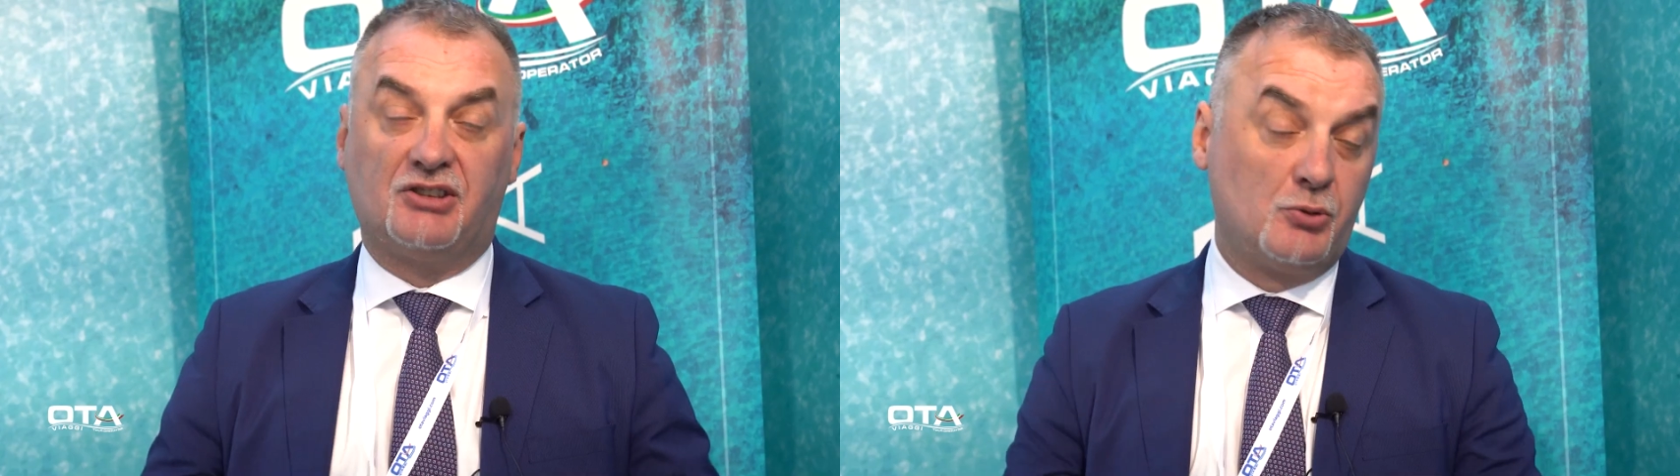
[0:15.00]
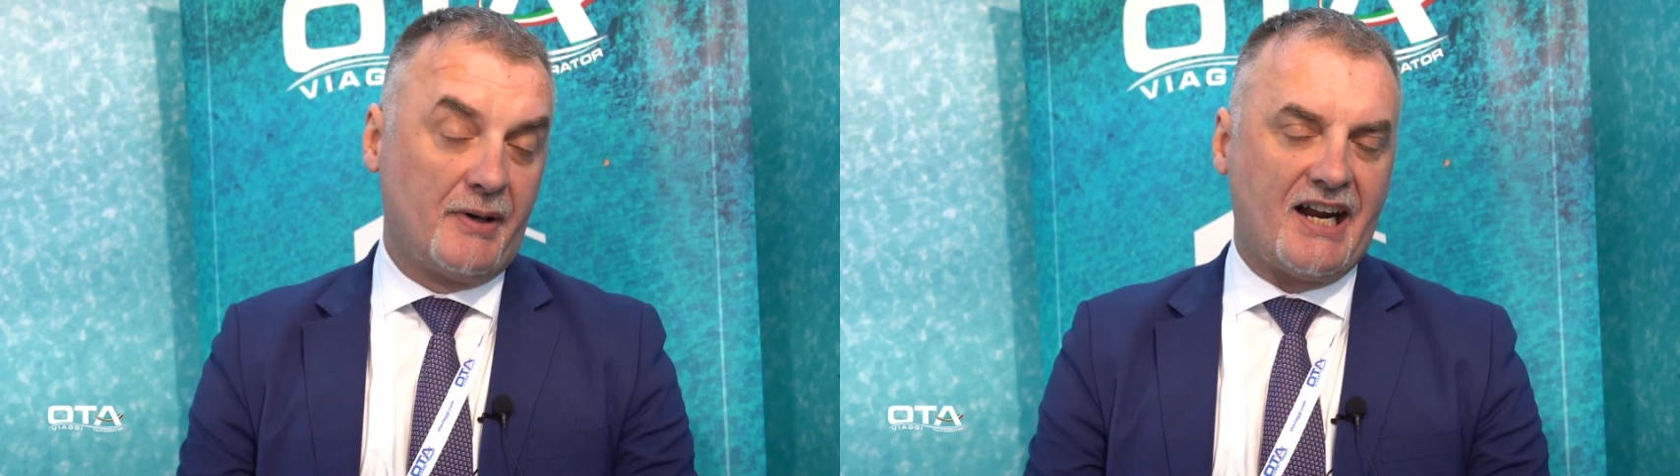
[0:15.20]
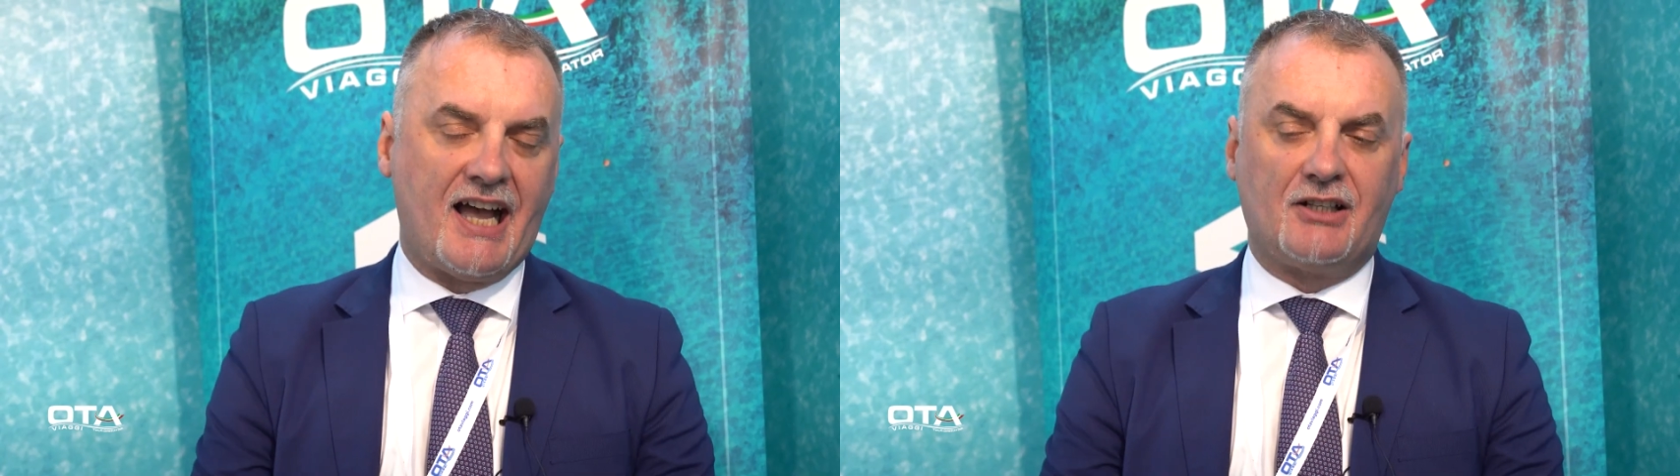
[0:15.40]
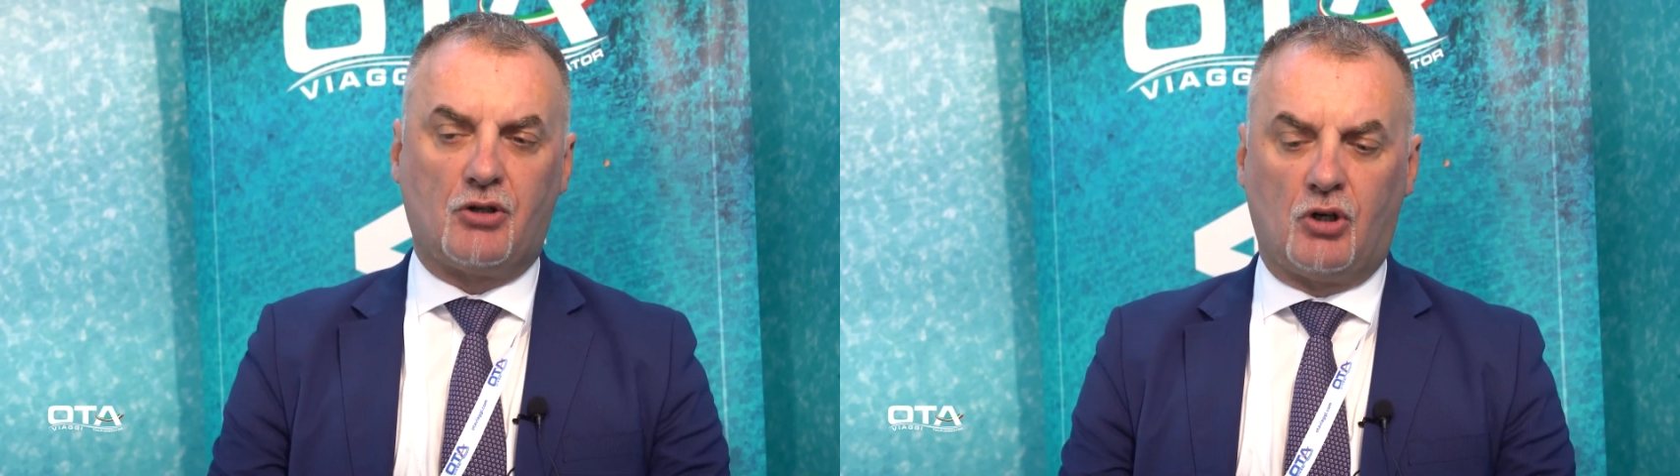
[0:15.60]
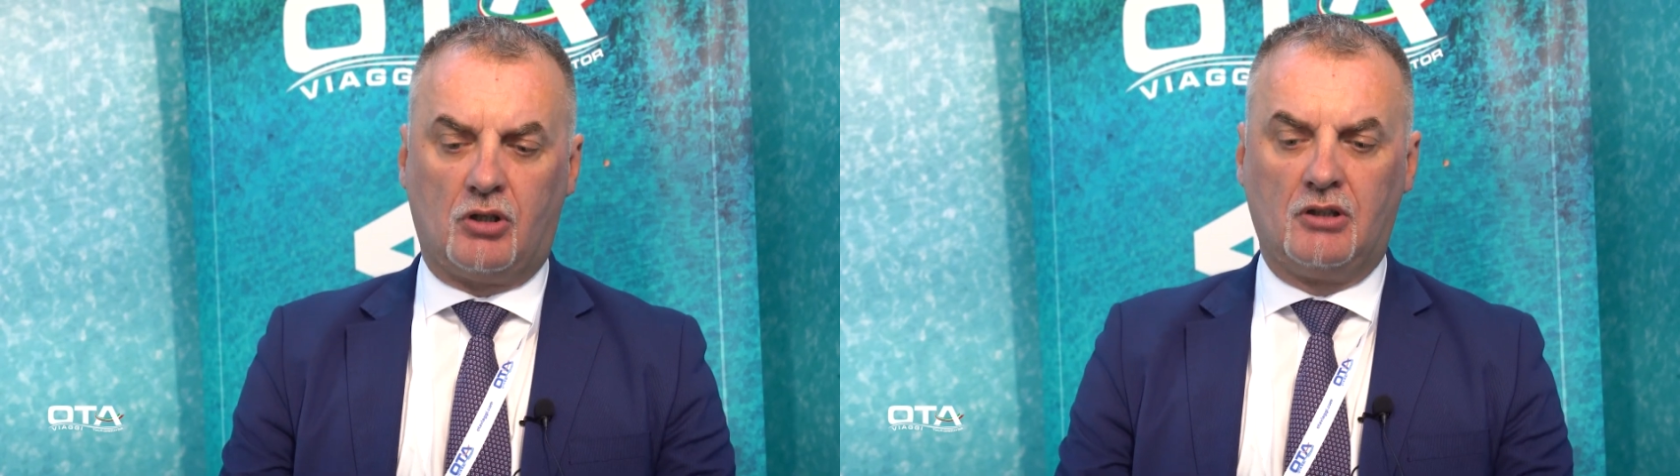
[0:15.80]

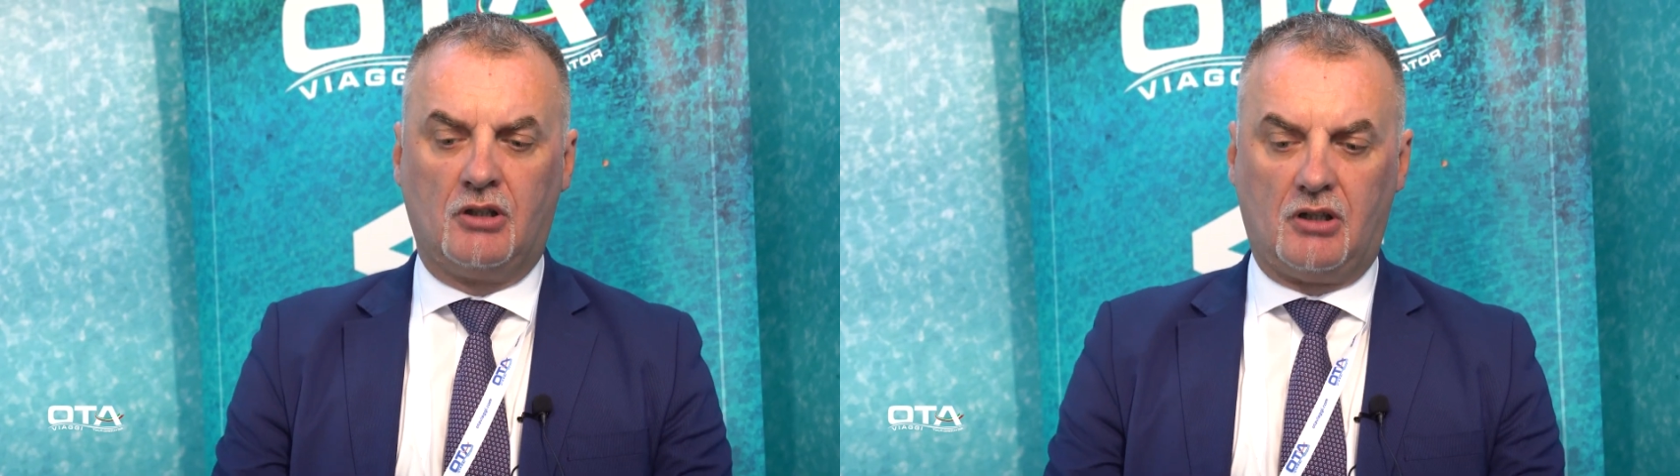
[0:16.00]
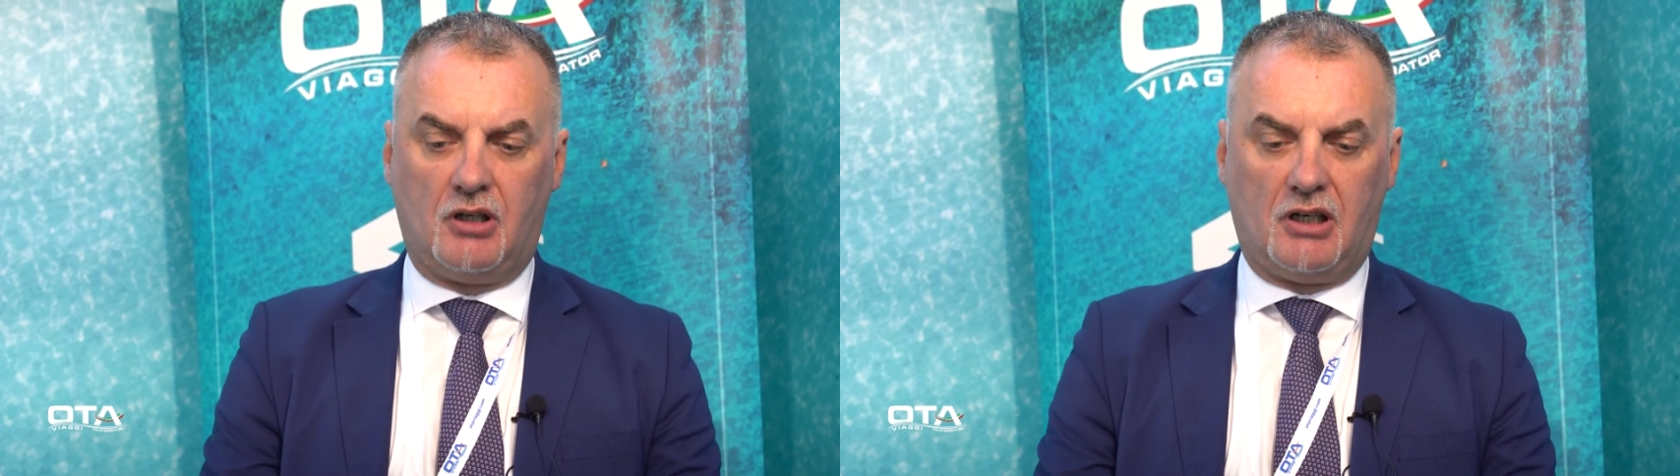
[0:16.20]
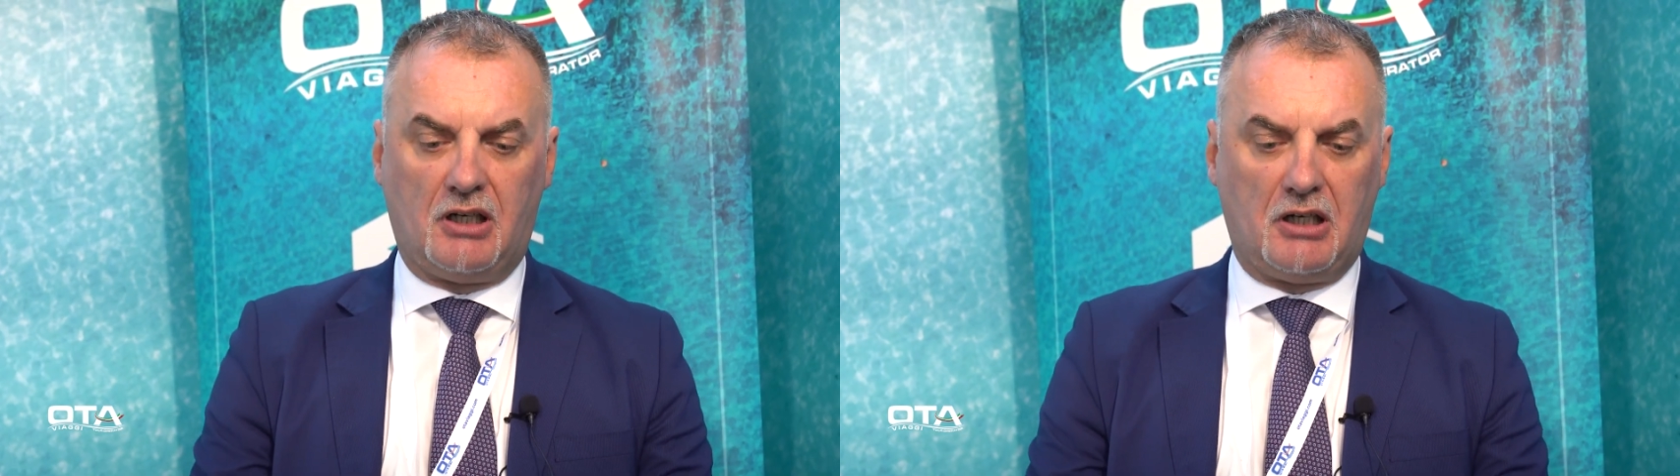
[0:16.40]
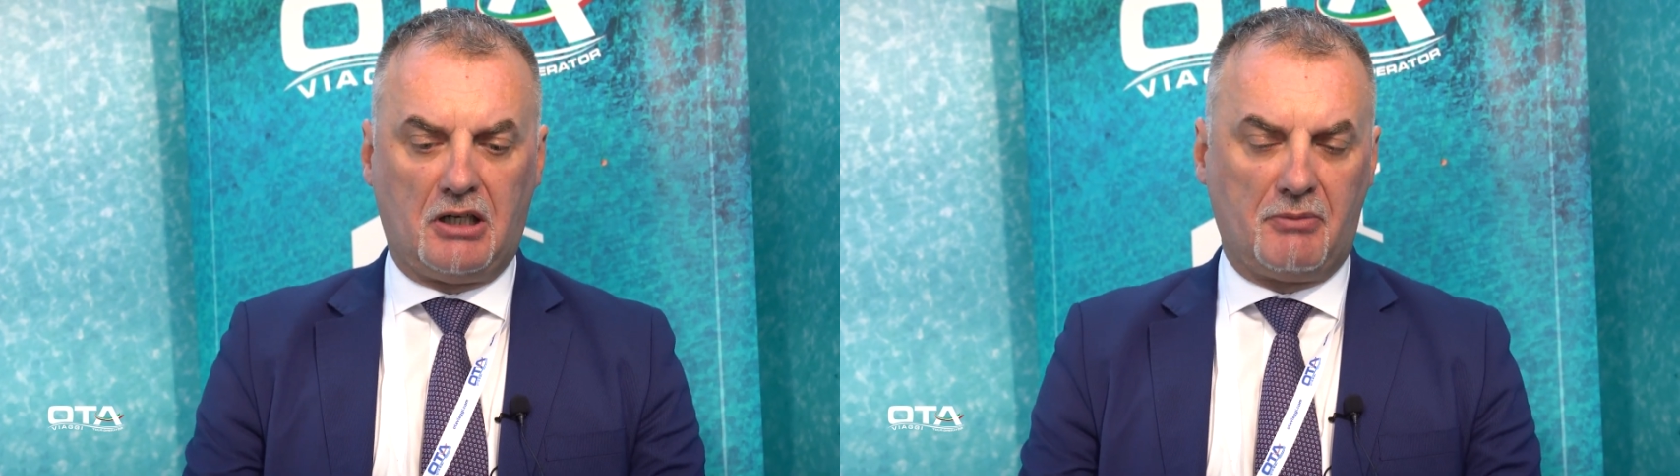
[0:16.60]
superato eh,